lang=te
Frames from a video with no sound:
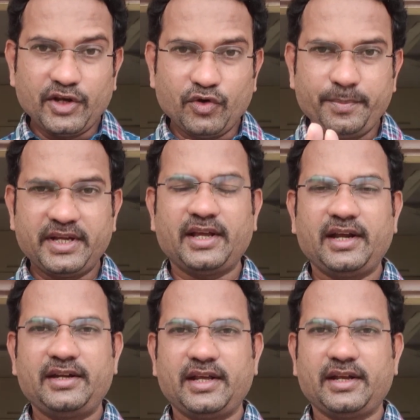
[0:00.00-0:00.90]
ఎనరోబిక్
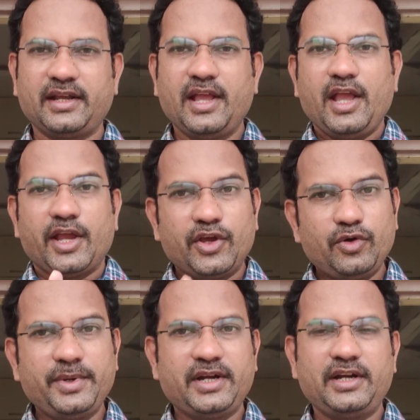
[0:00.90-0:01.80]
అని అంటే
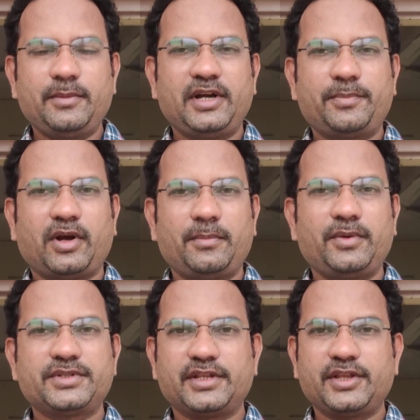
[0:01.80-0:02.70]
ఏరోబిక్ అంటే మళ్ళీ
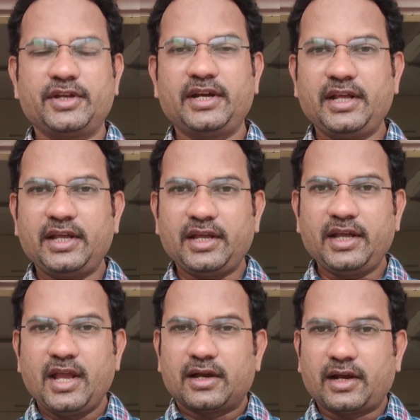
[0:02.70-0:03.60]
ప్రాబ్లం వస్తుంది ఎందుకంటే
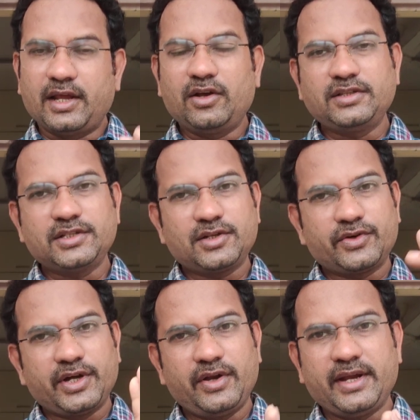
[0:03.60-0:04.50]

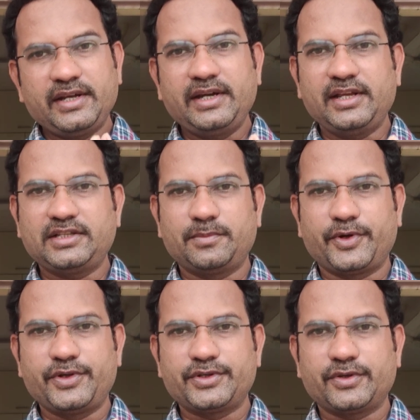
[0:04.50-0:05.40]
గ్లైకోజిస్లో రెండు ఎన్ఈడిహెచ్లు e
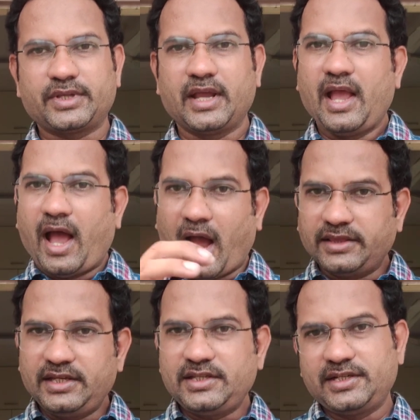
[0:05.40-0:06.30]
ప్రొడ్యూస్ అవుతాయి
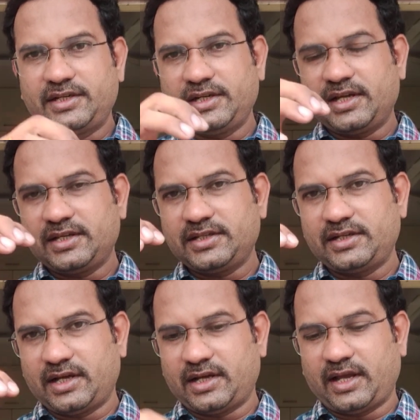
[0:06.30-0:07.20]
అది సిట్రిక్
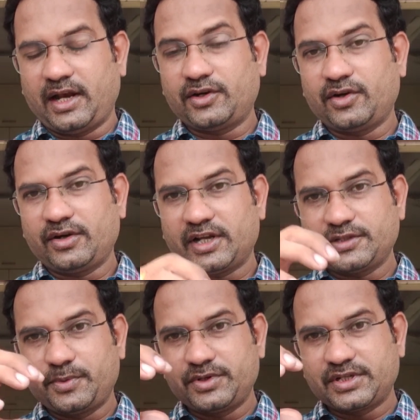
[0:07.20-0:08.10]
యాసిడ్ ఎలక్ట్రాన్
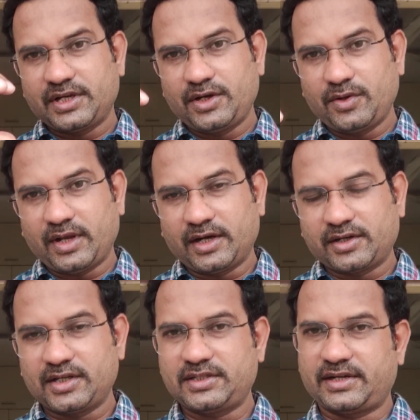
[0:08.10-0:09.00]
ట్రాన్స్పోర్ట్ చైన్లో
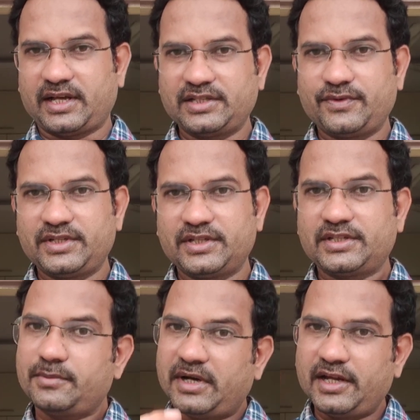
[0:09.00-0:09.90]
ఎలక్ట్రాన్స్ ట్రాన్స్ఫర్
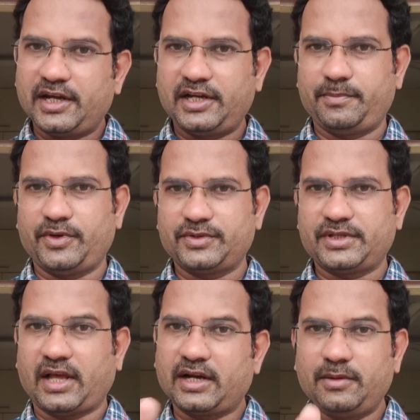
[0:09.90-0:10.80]
చేస్తే మళ్ళీ ఏటీపీ
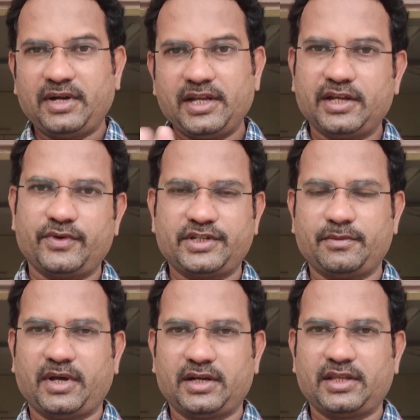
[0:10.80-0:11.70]
వస్తుంది అక్కడ మళ్ళీ
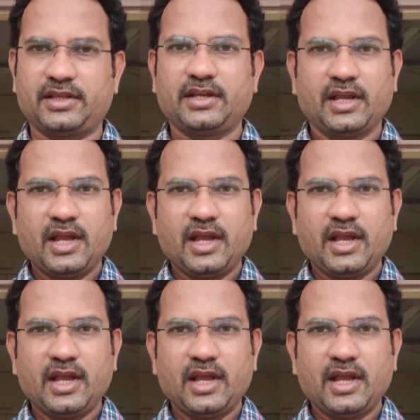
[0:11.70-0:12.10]
ఈక్వేషన్ మారుతుంది